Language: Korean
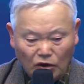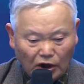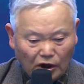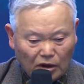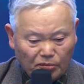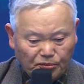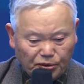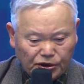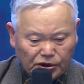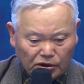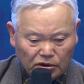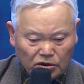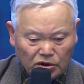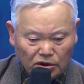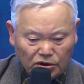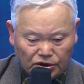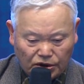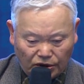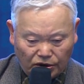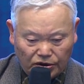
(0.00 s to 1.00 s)
간의
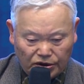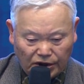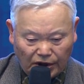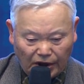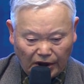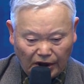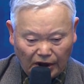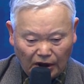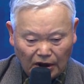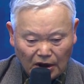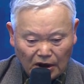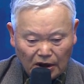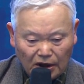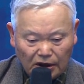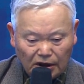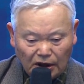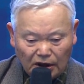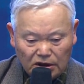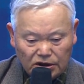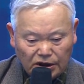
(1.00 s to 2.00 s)
필연적 전쟁
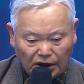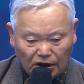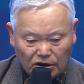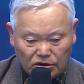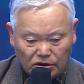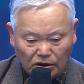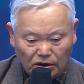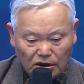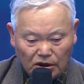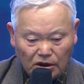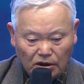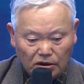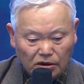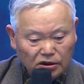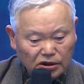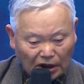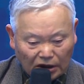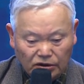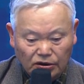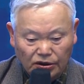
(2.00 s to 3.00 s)
이런 책에서 이,
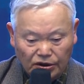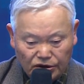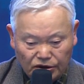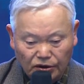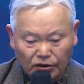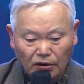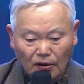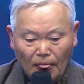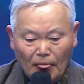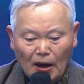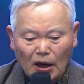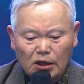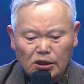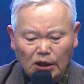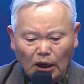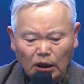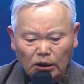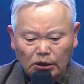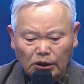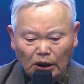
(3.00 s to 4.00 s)
작년이죠
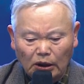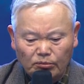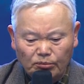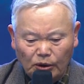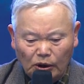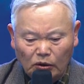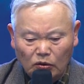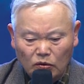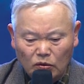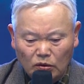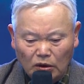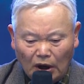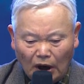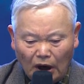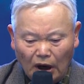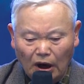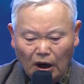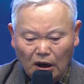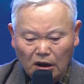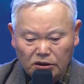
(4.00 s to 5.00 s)
장차
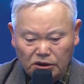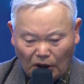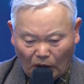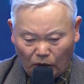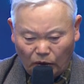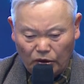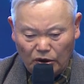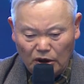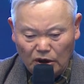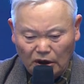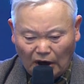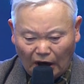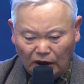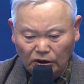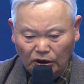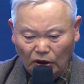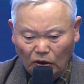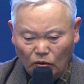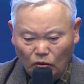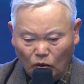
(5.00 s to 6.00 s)
미국과 새로이
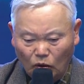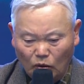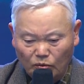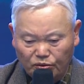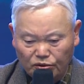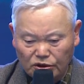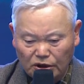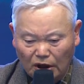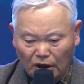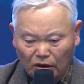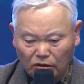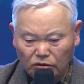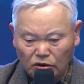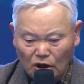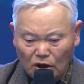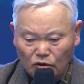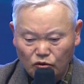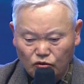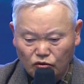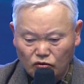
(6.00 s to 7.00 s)
강대국으로 부상하는
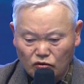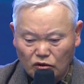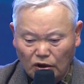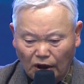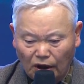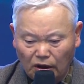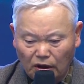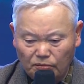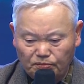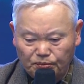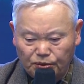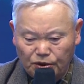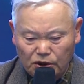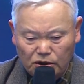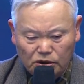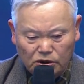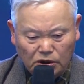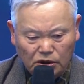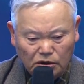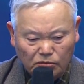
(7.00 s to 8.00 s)
중국 간에는
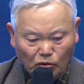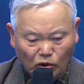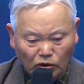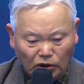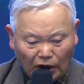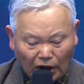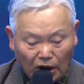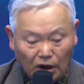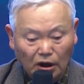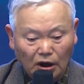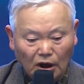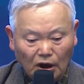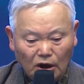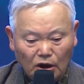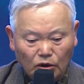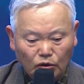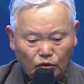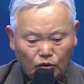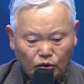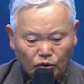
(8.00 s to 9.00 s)
피치 못할
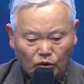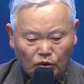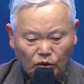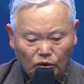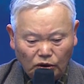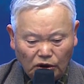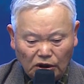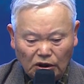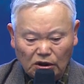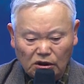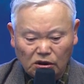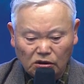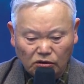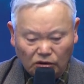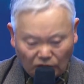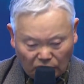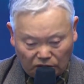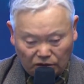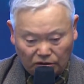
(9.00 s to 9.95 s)
티키데스